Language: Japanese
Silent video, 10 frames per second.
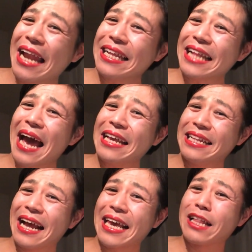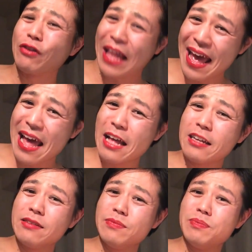なりたいんだけどね。
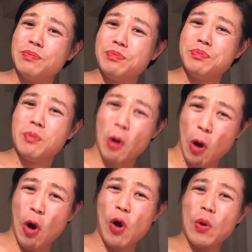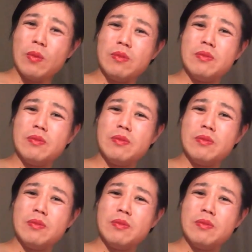もう。